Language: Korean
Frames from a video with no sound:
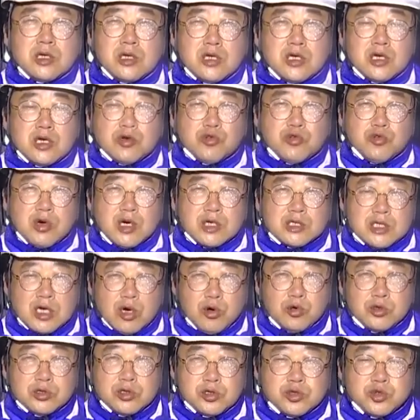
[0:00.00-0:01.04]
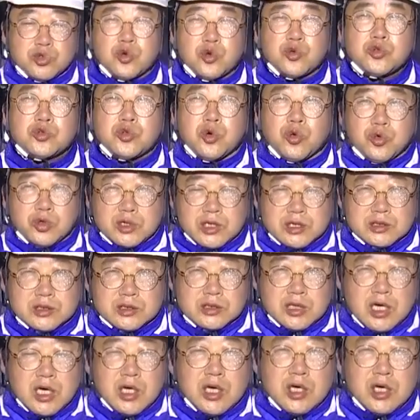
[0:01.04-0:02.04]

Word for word: 인력과 자원을 총동원하는